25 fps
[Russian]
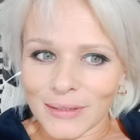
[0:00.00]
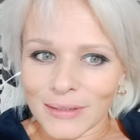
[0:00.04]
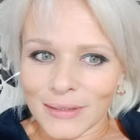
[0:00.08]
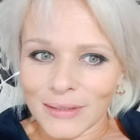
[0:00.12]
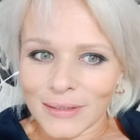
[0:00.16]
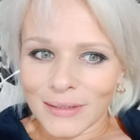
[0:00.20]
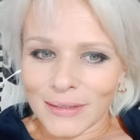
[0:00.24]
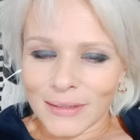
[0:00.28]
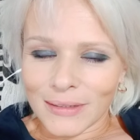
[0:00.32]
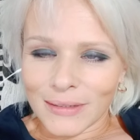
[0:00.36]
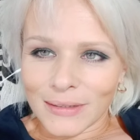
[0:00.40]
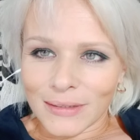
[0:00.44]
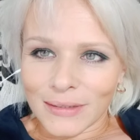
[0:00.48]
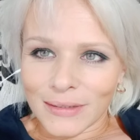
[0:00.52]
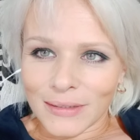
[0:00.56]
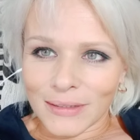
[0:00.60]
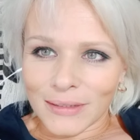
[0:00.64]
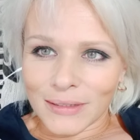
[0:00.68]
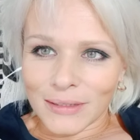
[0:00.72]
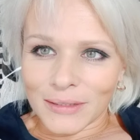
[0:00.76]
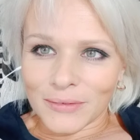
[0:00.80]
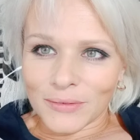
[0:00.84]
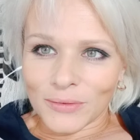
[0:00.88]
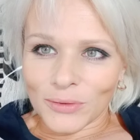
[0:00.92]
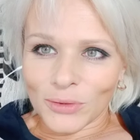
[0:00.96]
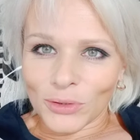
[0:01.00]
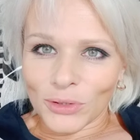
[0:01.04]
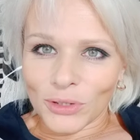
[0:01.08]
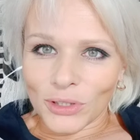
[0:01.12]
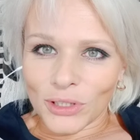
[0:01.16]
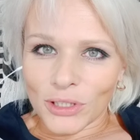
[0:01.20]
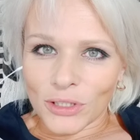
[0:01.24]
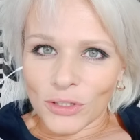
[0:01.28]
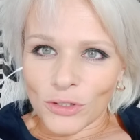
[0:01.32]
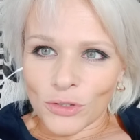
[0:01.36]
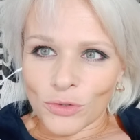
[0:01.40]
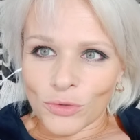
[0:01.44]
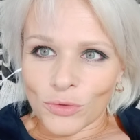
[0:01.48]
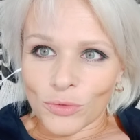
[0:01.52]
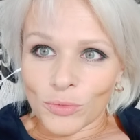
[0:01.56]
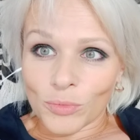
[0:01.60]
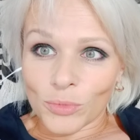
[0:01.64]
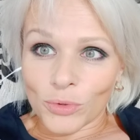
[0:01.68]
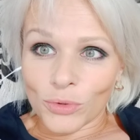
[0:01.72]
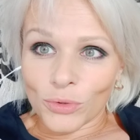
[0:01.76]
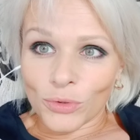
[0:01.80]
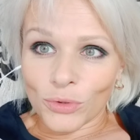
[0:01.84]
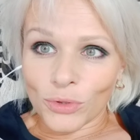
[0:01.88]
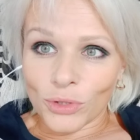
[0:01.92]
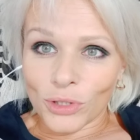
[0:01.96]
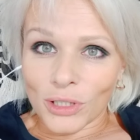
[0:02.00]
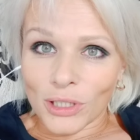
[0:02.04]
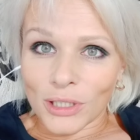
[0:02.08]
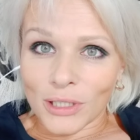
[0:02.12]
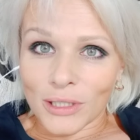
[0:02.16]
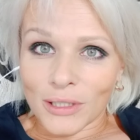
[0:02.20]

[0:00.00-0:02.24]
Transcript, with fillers: Сегодня суббота.